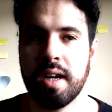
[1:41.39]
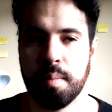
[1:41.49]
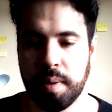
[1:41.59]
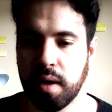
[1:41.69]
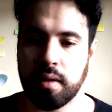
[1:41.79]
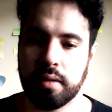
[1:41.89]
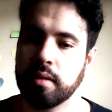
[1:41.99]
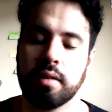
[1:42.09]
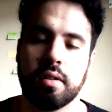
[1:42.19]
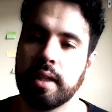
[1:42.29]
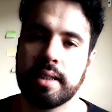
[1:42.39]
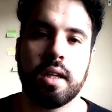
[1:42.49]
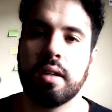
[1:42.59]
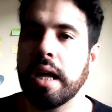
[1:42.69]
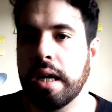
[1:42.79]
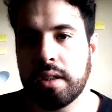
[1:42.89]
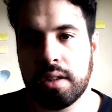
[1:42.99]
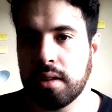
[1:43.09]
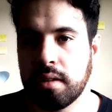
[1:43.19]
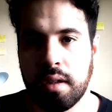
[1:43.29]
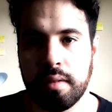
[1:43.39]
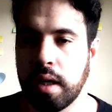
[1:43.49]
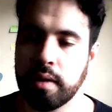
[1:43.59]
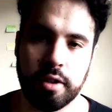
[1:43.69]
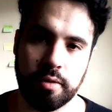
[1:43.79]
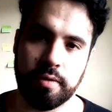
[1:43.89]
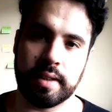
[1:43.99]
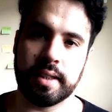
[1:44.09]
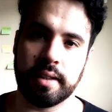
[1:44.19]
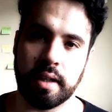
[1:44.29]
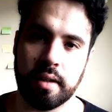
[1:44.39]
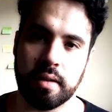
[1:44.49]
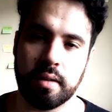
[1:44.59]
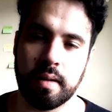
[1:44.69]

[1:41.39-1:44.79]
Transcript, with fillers: Porque quando tu tem saudade, não tem o que tu fazer, entendeu?